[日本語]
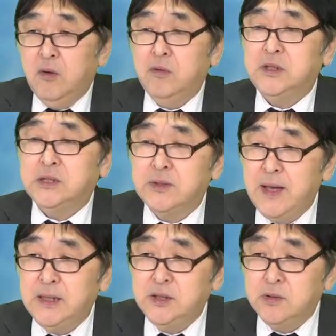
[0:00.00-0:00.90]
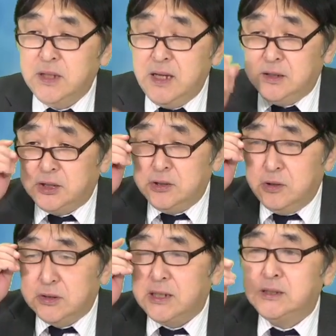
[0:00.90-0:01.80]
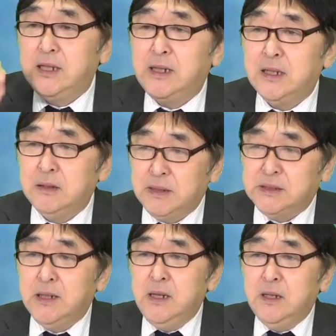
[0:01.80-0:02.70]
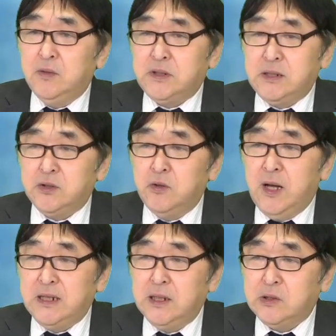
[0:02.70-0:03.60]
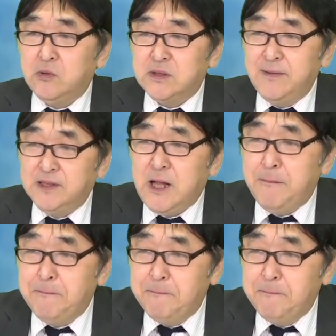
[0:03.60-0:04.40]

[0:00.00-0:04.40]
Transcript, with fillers: 本日は以上で終了させていただきます。ご清聴ありがとうございました。